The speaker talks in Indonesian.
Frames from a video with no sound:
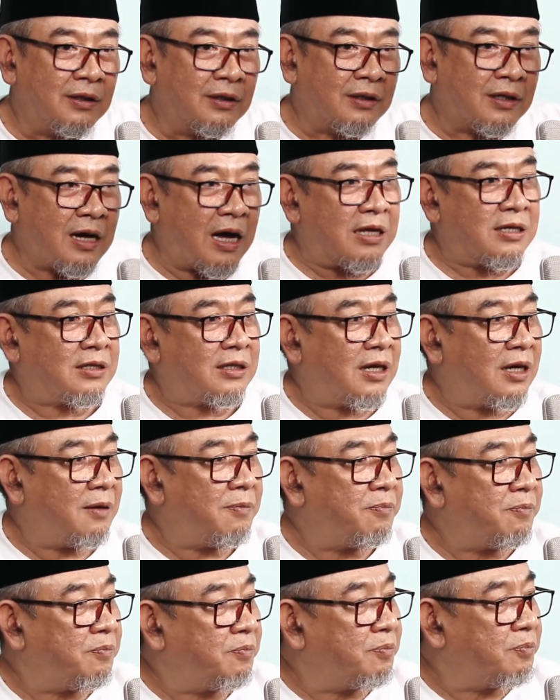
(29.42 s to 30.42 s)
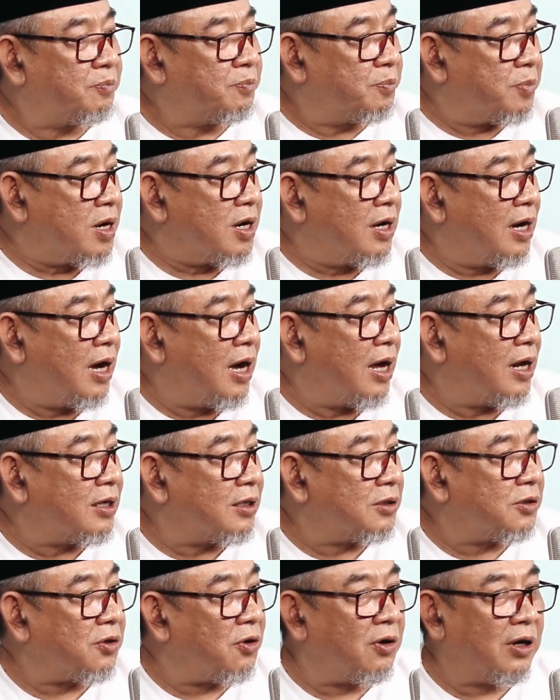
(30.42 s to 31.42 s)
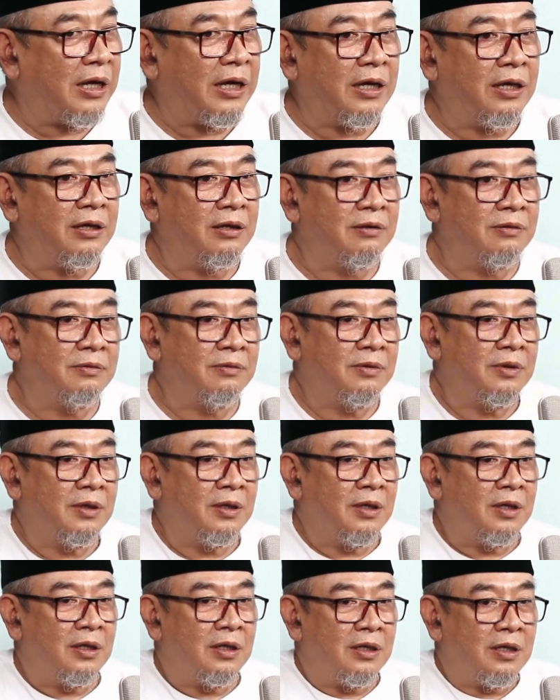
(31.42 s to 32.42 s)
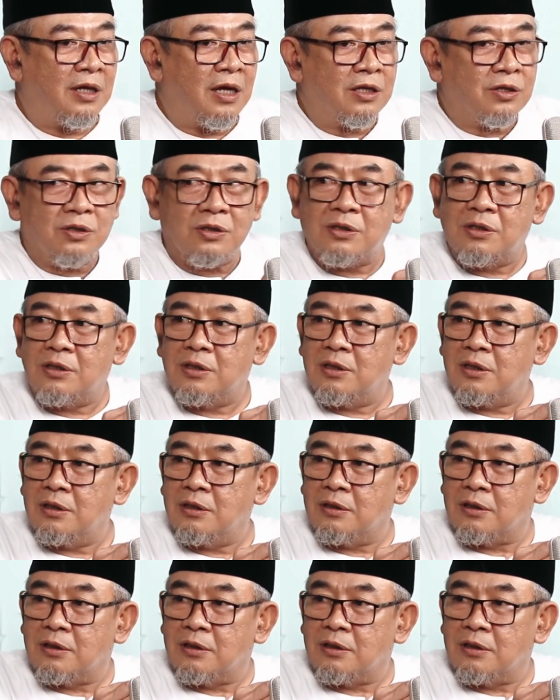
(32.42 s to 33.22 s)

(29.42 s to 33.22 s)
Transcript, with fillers: kasep Benghar Soleh yes. sanes ke abdinya